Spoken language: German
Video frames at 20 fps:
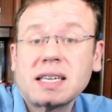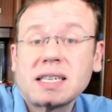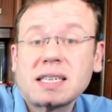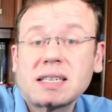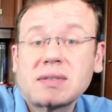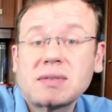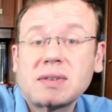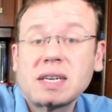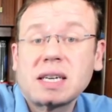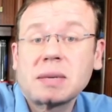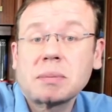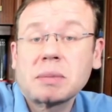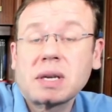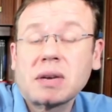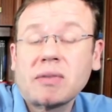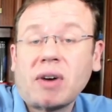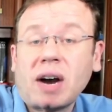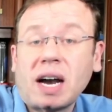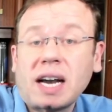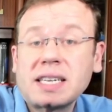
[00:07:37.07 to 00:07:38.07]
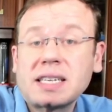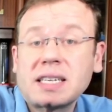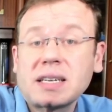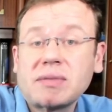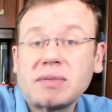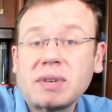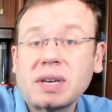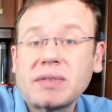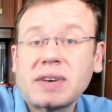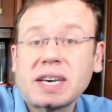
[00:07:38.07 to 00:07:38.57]
dass wir eben je weiter
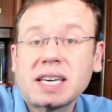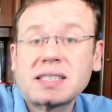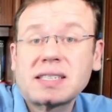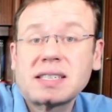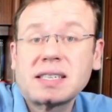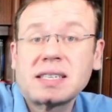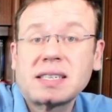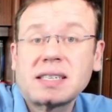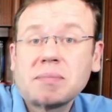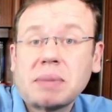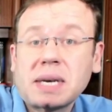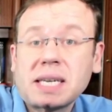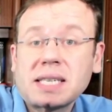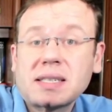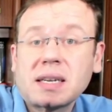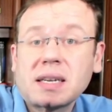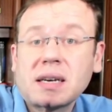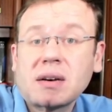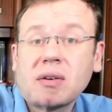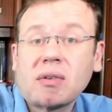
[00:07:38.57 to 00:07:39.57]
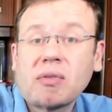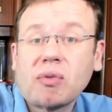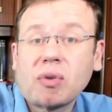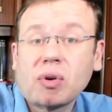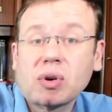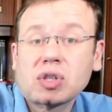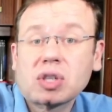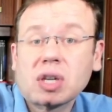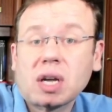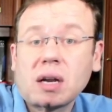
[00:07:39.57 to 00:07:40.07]
wir weg sind, besser
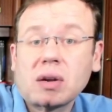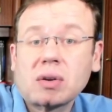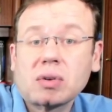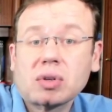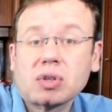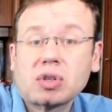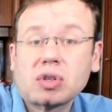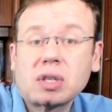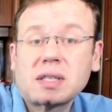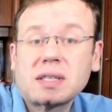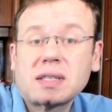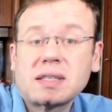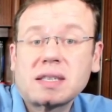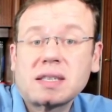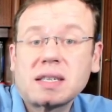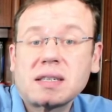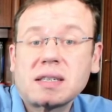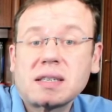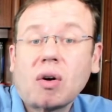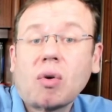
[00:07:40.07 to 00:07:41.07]
vor Strahlung geschützt sind.